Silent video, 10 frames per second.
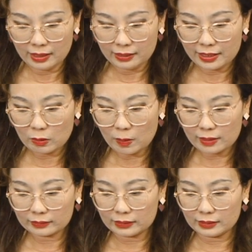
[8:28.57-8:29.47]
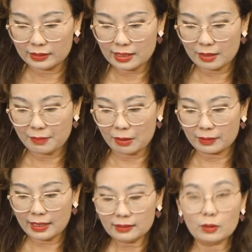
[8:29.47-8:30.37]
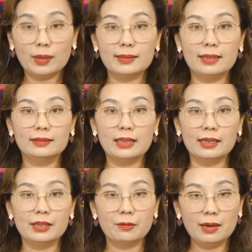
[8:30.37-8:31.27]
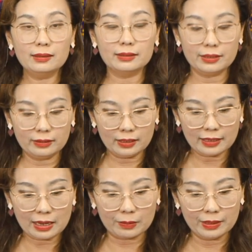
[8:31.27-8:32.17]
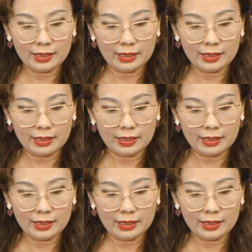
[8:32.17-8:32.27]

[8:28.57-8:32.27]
liên quan tới à, bão cát đã hoành hành tại Iraq như thế nào.